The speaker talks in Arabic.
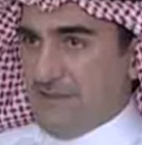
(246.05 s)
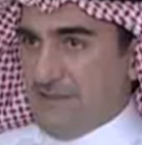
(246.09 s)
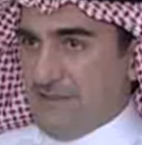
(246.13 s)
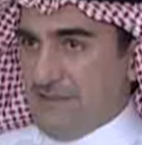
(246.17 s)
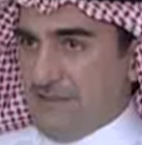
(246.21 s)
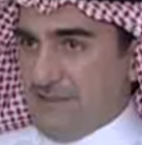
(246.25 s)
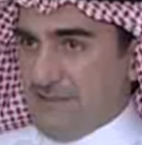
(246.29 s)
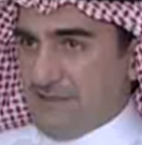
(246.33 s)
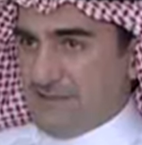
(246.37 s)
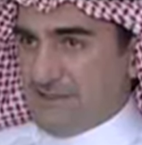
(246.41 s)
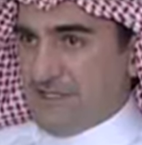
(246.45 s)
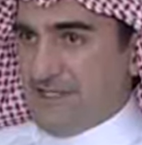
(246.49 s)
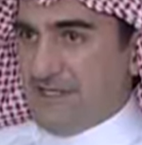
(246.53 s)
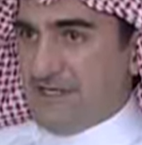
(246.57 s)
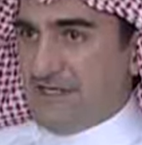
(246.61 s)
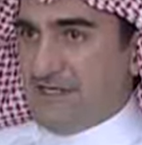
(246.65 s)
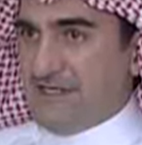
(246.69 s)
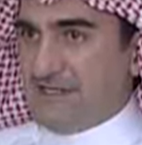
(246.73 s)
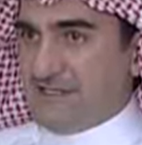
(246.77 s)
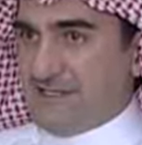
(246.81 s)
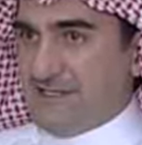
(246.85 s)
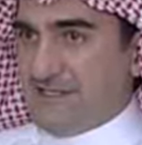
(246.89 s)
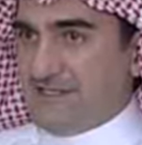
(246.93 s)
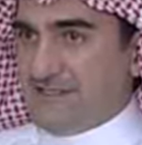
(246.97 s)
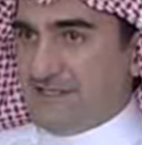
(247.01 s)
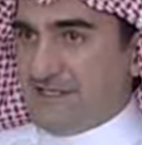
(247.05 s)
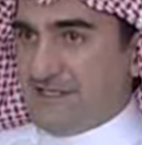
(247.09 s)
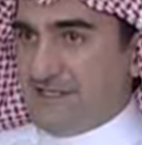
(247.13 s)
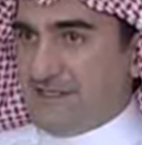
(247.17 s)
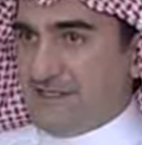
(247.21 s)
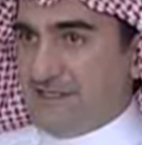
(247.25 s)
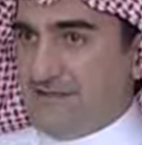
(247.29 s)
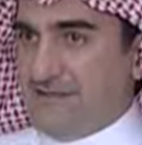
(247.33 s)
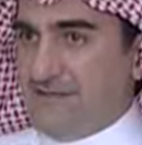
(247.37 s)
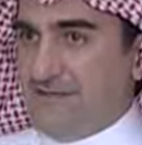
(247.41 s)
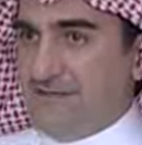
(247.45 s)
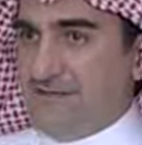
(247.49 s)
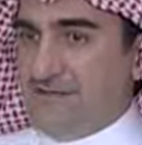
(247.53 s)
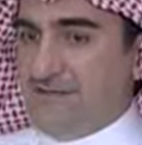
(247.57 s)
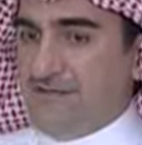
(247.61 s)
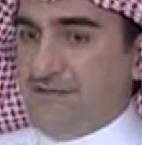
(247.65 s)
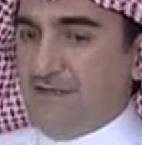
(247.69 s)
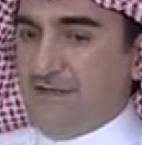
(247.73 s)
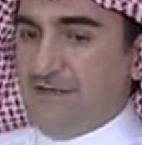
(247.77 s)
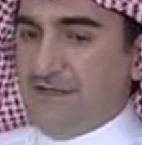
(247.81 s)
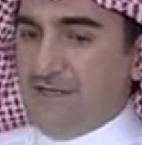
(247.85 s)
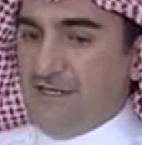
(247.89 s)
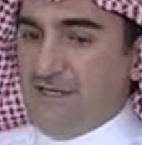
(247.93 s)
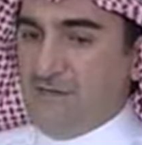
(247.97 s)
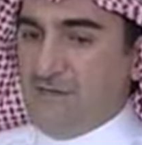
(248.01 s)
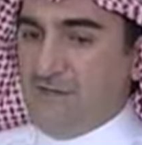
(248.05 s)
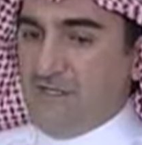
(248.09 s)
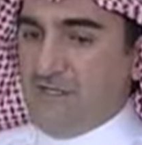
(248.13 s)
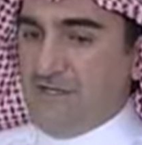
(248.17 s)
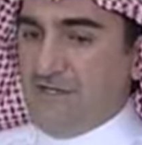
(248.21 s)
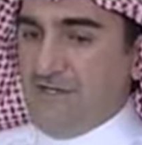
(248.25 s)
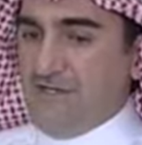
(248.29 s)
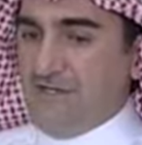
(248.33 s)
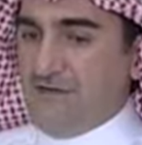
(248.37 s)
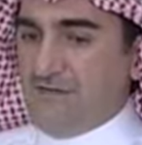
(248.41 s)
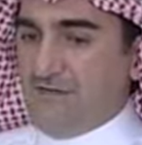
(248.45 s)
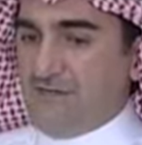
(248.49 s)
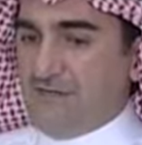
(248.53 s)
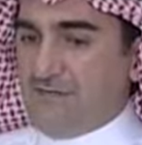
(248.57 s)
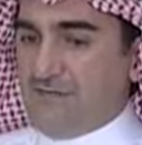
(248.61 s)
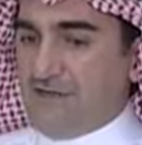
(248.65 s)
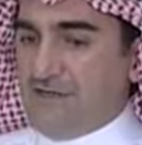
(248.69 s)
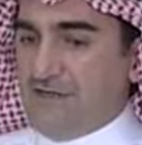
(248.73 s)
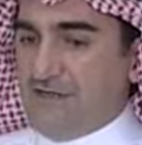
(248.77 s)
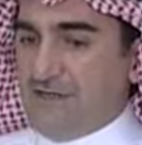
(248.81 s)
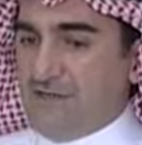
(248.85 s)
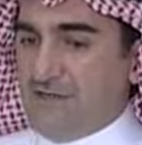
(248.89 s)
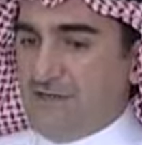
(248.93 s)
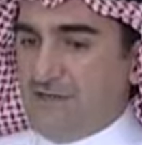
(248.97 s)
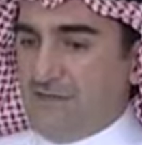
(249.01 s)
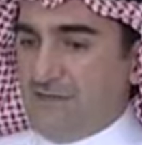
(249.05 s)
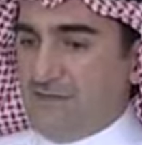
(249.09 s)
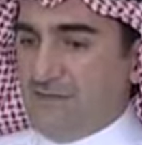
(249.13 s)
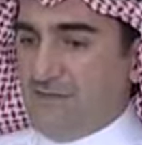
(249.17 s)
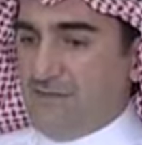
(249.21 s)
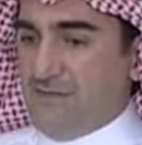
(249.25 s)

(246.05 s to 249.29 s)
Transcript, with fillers: الشركات اللي زينا امين الحفظ هذا